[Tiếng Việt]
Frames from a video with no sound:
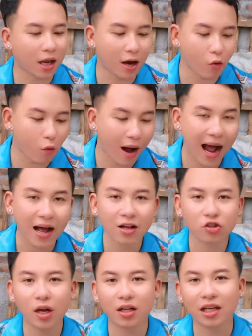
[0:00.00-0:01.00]
để lâu quá cho
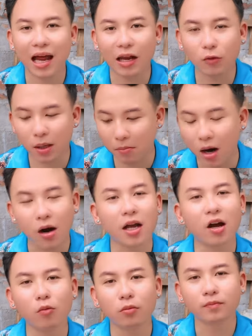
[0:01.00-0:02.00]
nên là thịt ăn nó bị bở hay
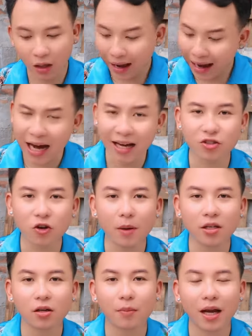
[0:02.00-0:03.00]
không hay là do
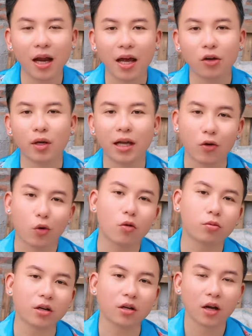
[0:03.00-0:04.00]
bây giờ bên đây anh nuôi thay đổi
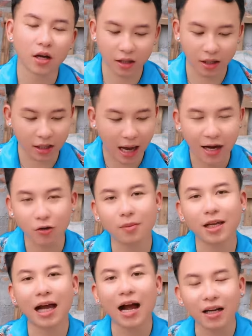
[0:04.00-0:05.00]
công thức thì ăn nó
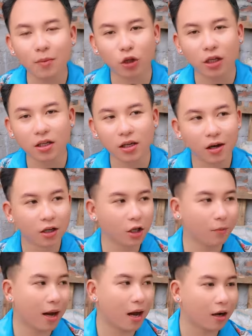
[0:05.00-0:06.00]
bị khác đi một tí
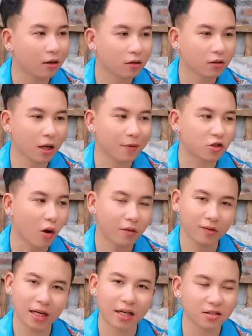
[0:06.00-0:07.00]
nhưng mà để mà so
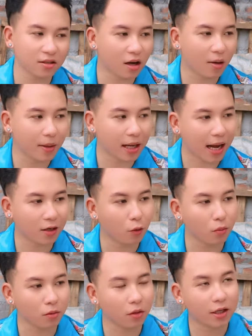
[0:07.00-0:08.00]
với vị ngày xưa mình ăn
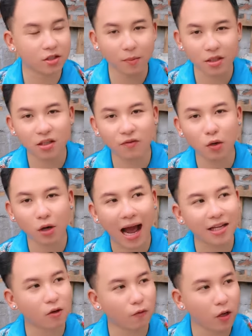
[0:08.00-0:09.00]
lúc ngày xưa mình review được
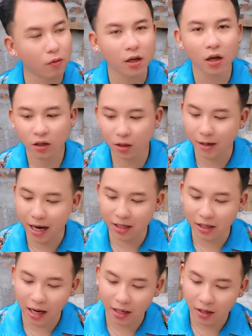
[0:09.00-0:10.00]
hai triệu view ấy thì mình
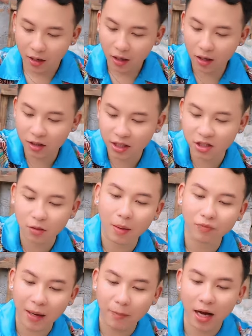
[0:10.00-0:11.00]
ăn cái uh, thịt trưng
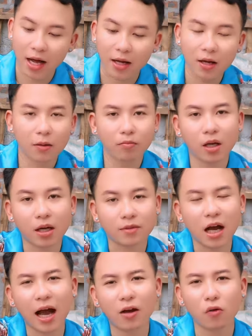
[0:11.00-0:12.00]
mắm tép này này mình cảm
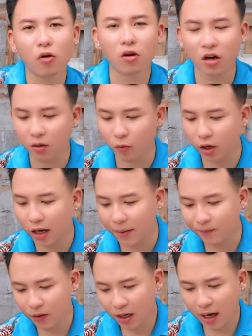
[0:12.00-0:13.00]
giác ăn nó ngon hơn mọi người ạ
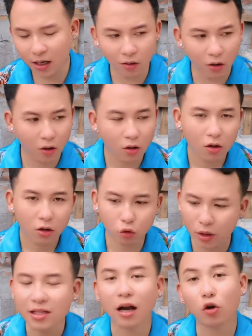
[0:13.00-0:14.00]
ăn nó
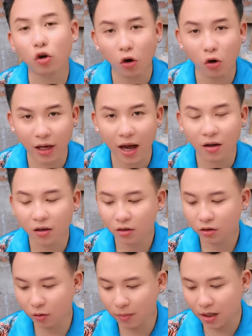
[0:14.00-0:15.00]
tuy rằng nó khô nhá
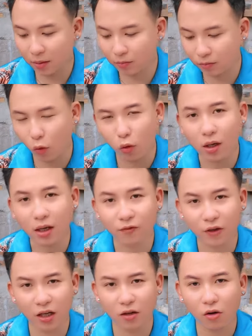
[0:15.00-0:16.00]
nhưng mà cái mùi cả
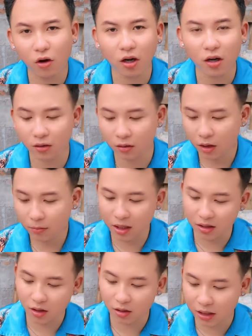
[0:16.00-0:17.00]
vị nó ngon hơn
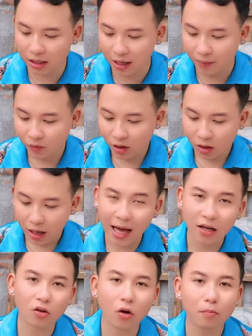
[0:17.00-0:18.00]
bây giờ thì là
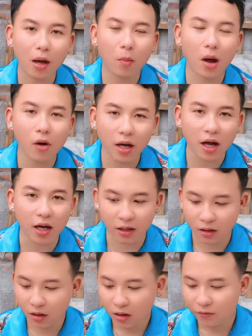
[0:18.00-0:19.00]
ăn nó béo béo ngậy ngậy
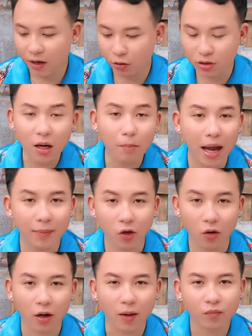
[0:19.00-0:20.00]
và nó rất là mềm
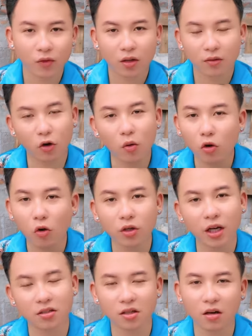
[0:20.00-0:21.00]
rồi nó không khô như
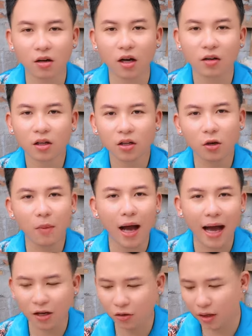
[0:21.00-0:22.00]
ngày xưa nữa nhưng mà
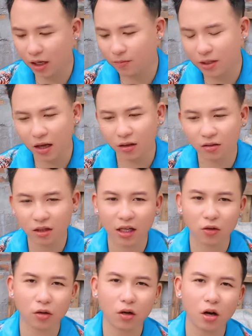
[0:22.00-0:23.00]
ăn nó cảm giác
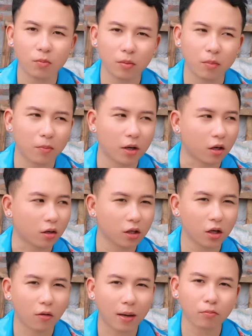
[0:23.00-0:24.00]
thịt nó cứ hơi bị bở bở
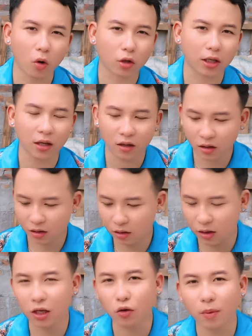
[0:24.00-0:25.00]
như kiểu ăn bột đi
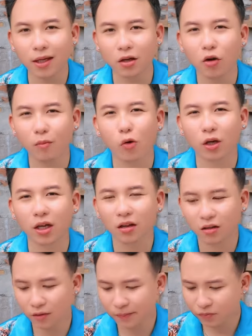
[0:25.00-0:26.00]
thịt nó bị như kiểu bột đi
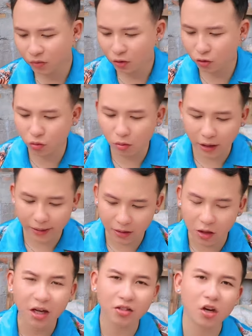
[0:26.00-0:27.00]
nói chung là
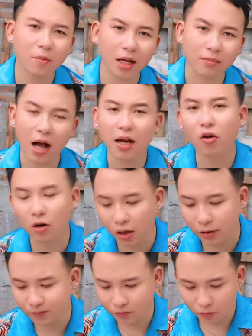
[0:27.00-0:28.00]
như ngày xưa mình cảm giác ăn ngon hơn